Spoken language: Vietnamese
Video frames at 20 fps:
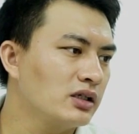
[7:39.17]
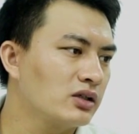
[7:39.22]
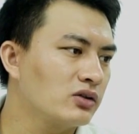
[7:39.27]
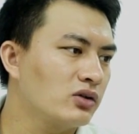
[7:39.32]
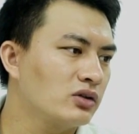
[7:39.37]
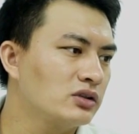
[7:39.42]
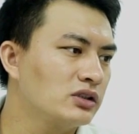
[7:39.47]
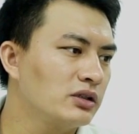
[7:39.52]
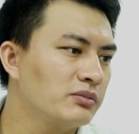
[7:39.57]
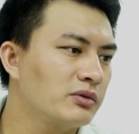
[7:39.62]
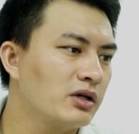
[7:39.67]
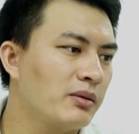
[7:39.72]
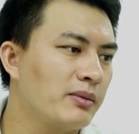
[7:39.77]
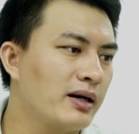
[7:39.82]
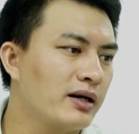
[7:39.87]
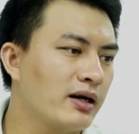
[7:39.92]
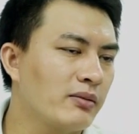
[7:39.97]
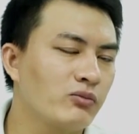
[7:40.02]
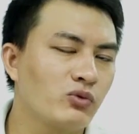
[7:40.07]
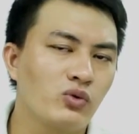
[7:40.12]
trên con chip
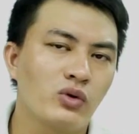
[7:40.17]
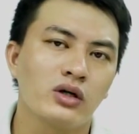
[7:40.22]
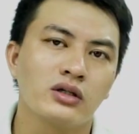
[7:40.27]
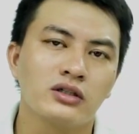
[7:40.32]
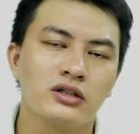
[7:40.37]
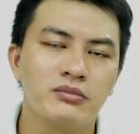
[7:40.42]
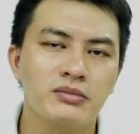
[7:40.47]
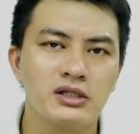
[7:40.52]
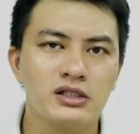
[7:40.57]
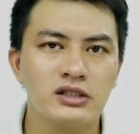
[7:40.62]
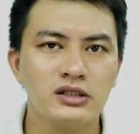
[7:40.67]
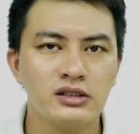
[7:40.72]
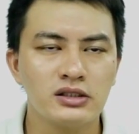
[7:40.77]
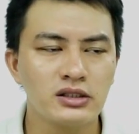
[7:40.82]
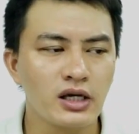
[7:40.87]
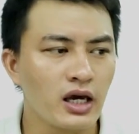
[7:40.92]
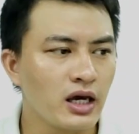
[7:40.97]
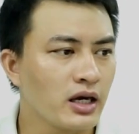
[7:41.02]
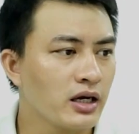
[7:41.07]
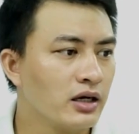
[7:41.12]
G35 của Redmi
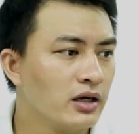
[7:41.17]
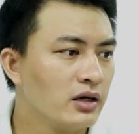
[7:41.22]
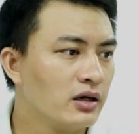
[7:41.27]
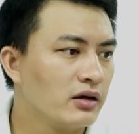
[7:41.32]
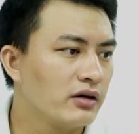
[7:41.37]
9C,